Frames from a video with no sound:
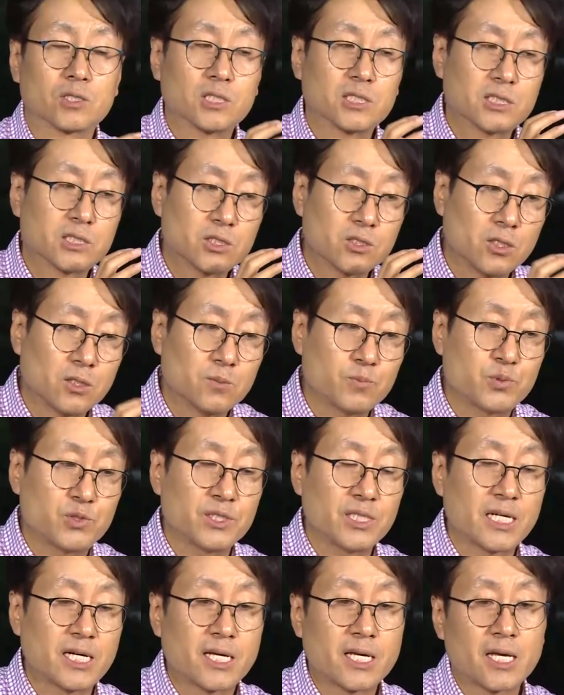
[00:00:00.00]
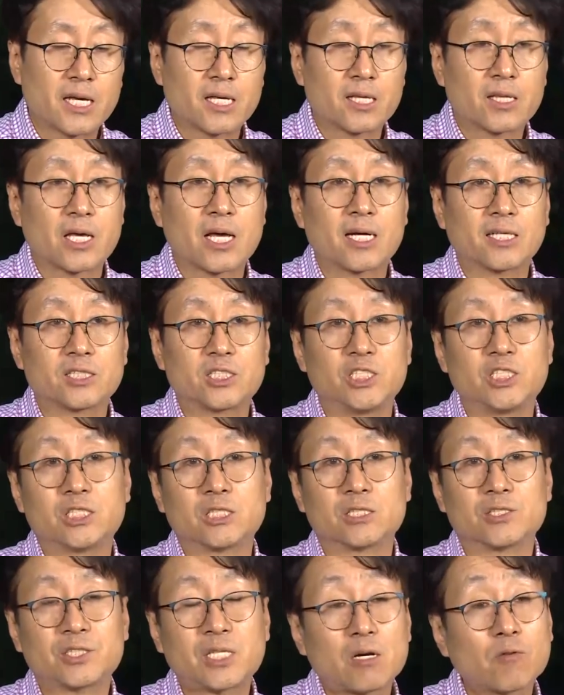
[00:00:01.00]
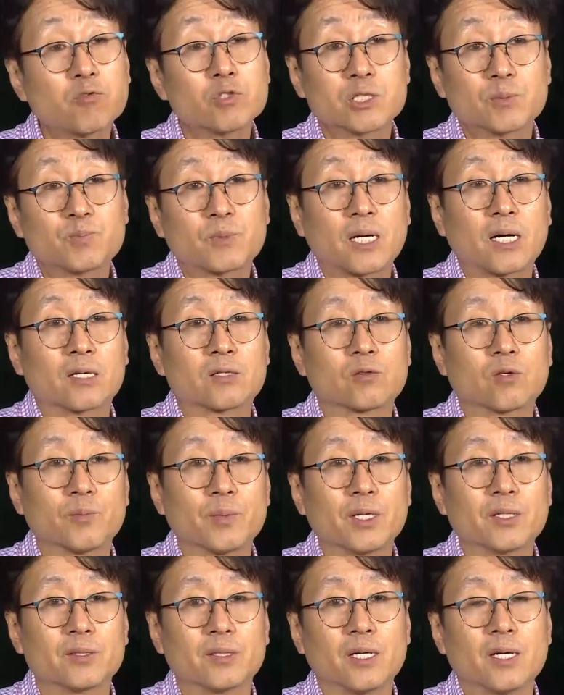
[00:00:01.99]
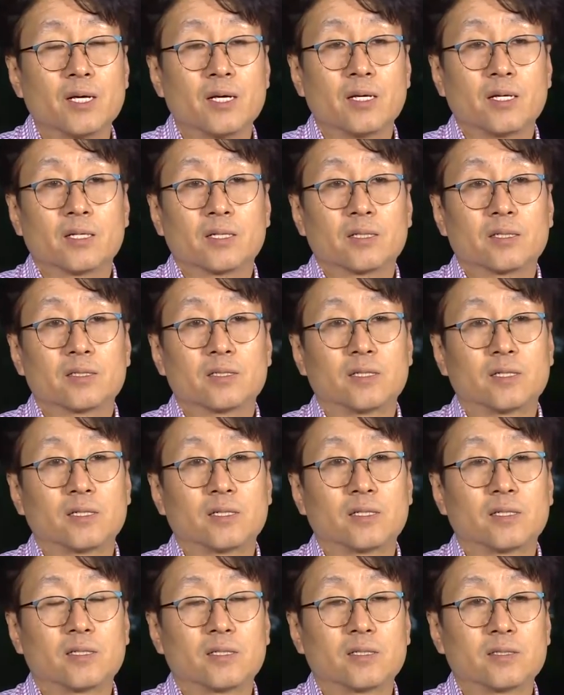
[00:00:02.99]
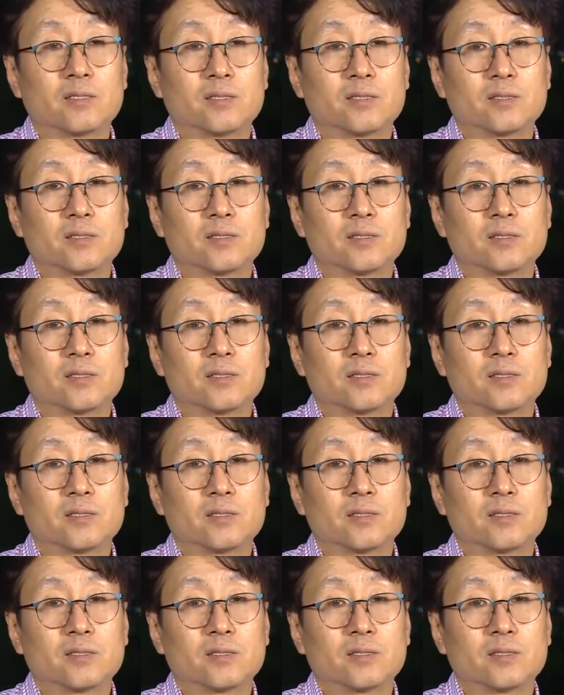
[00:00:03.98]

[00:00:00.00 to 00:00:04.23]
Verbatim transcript: 특정 분야에 대한 지식을 쌓고 싶다 그러면 어,